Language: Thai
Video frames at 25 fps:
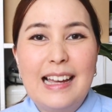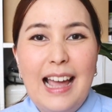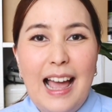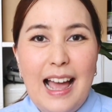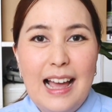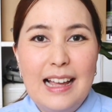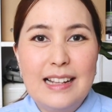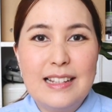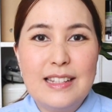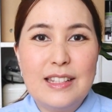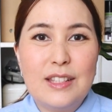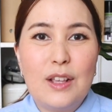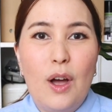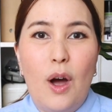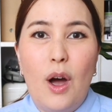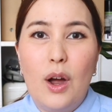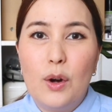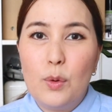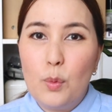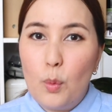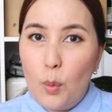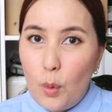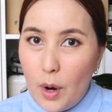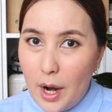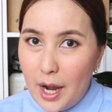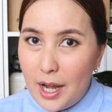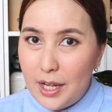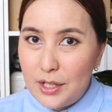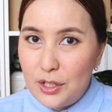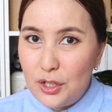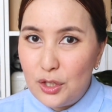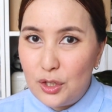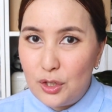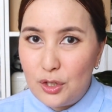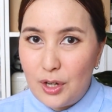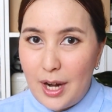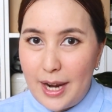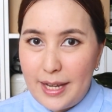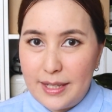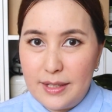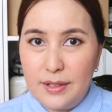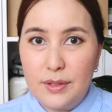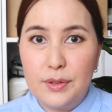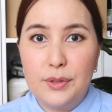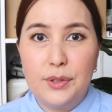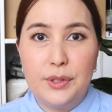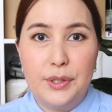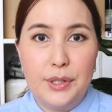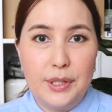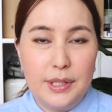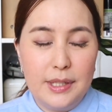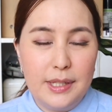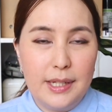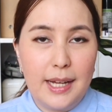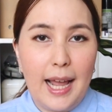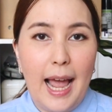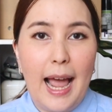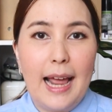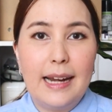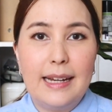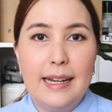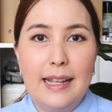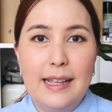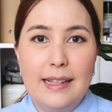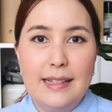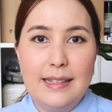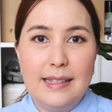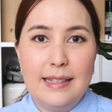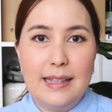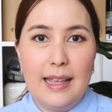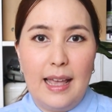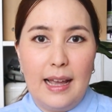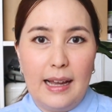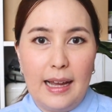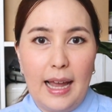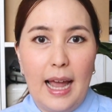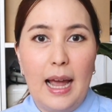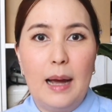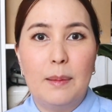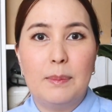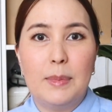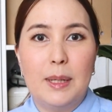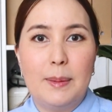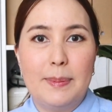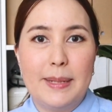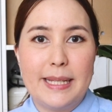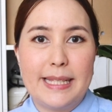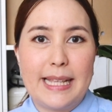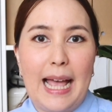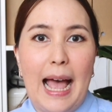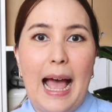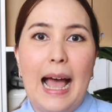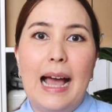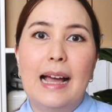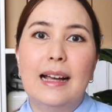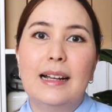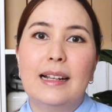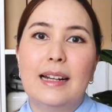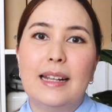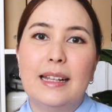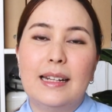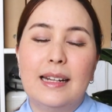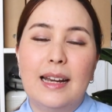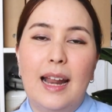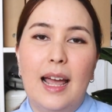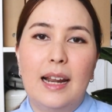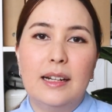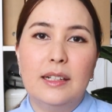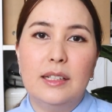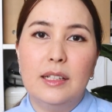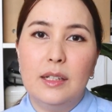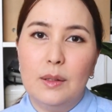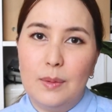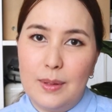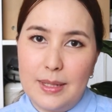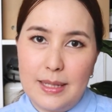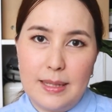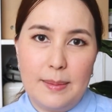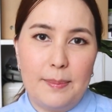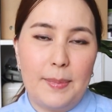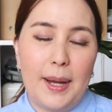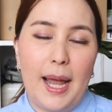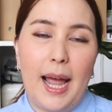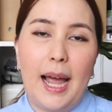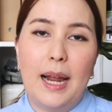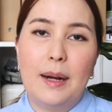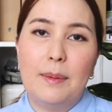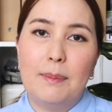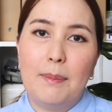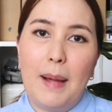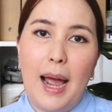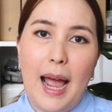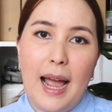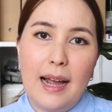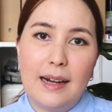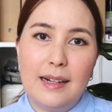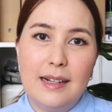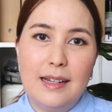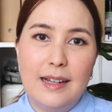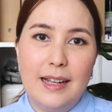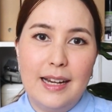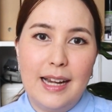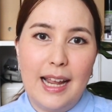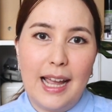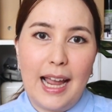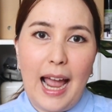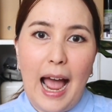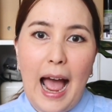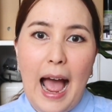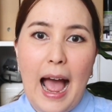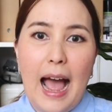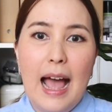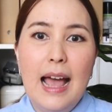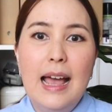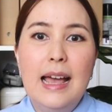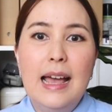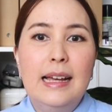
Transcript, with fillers: การสอน word stress หรือการเน้นเสียงคำในภาษาอังกฤษนั้นถือว่าสำคัญมากเลยนะคะ